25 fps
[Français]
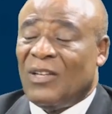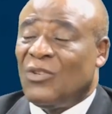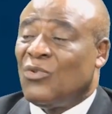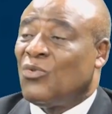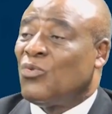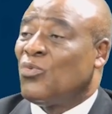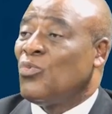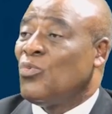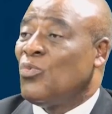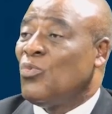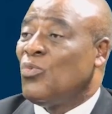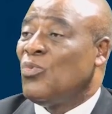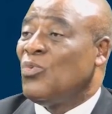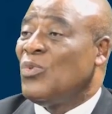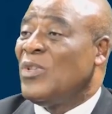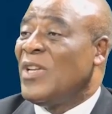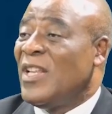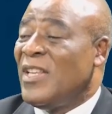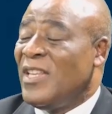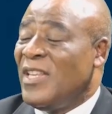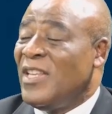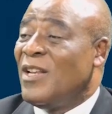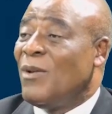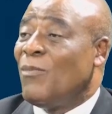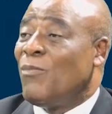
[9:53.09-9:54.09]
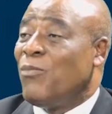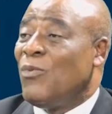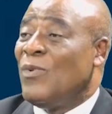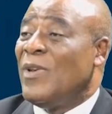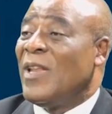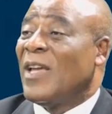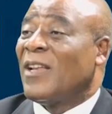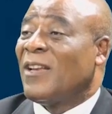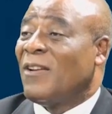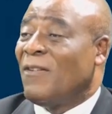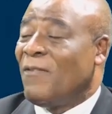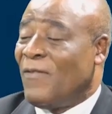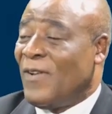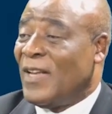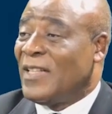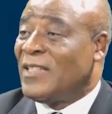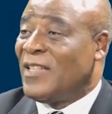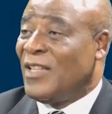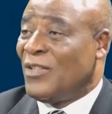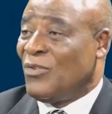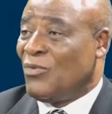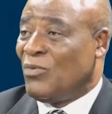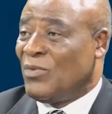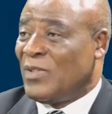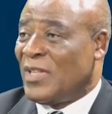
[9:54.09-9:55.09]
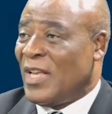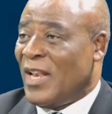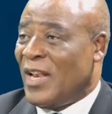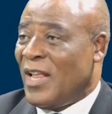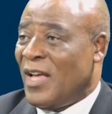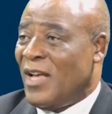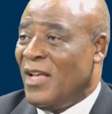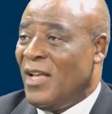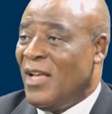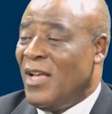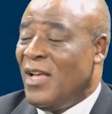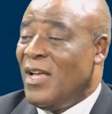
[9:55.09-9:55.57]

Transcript: trous, des, nids de poules, crevasses et tout ça là.